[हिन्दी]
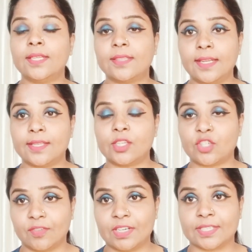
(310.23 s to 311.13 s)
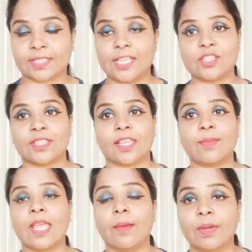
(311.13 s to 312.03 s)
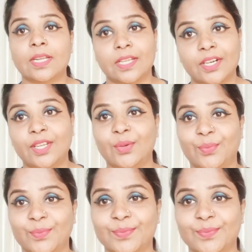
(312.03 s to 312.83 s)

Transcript: इस तरीके से शेव कर सकते हैं जैसे कि मैं यहाँ पर कर रही हूँ